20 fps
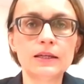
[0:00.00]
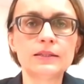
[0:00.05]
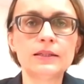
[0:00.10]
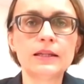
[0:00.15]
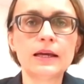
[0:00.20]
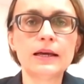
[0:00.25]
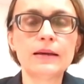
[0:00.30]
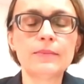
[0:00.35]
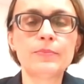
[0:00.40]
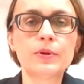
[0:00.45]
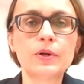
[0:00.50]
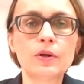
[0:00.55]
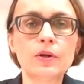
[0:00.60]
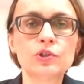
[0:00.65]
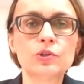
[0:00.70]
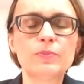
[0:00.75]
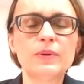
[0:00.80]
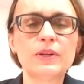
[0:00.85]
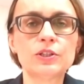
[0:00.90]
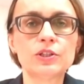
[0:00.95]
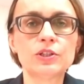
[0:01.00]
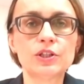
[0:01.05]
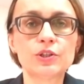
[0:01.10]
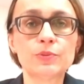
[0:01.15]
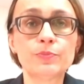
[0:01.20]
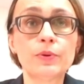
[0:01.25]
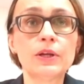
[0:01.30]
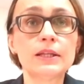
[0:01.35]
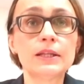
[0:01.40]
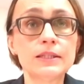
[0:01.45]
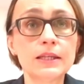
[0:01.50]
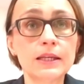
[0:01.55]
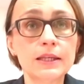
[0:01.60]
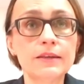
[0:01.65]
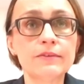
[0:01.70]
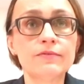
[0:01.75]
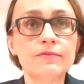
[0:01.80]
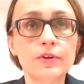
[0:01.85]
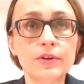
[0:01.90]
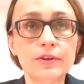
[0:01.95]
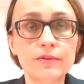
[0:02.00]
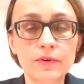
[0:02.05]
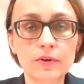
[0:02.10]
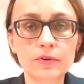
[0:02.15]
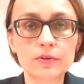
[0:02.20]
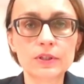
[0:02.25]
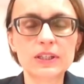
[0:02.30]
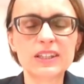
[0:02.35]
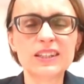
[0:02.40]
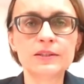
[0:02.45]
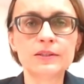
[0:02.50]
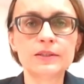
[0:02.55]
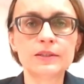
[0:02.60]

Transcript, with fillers: na prośbę czy też polecenie wojewody,